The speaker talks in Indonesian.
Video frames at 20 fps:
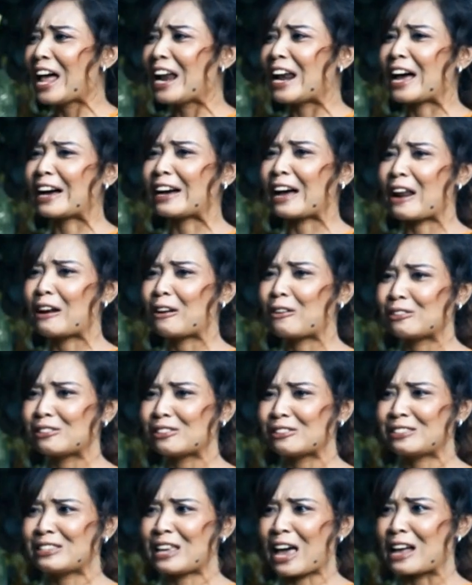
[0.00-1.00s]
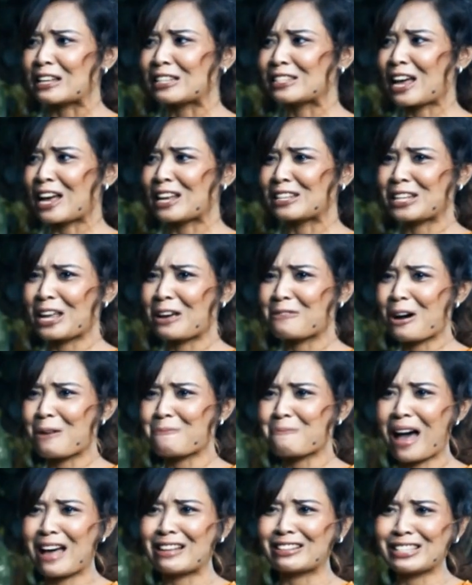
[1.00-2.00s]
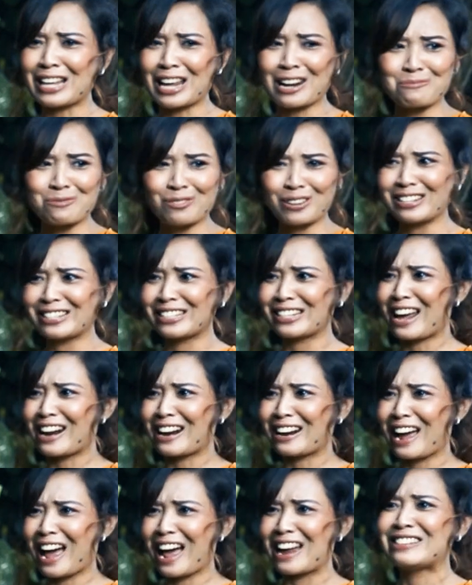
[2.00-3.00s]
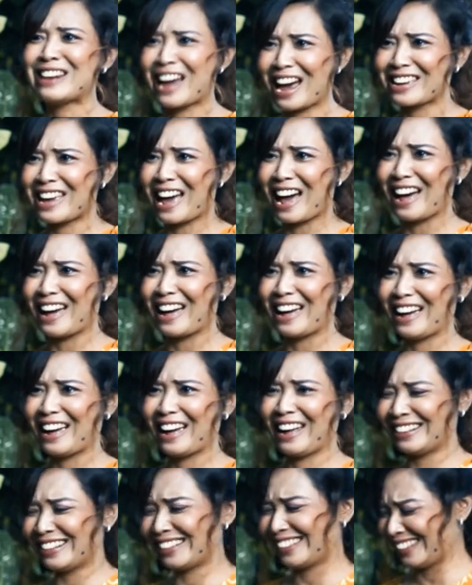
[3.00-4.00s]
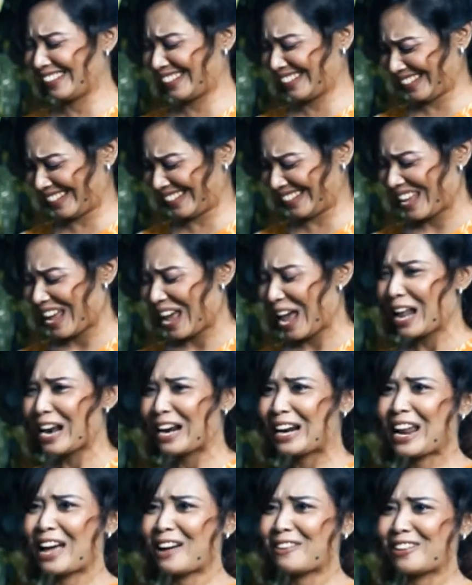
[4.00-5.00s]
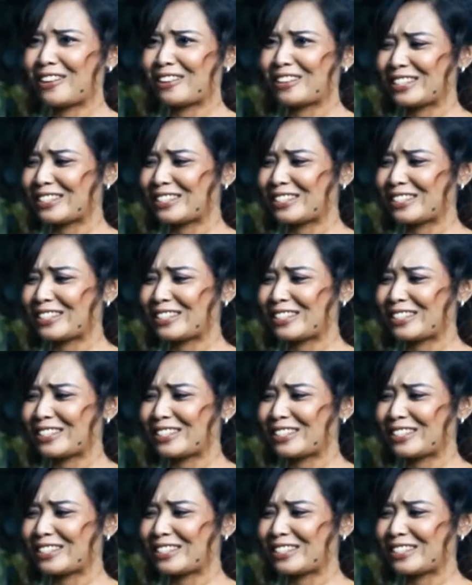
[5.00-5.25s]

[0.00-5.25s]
lah kalau jasa sewa pacar mungkin sekarang ada ya Bawa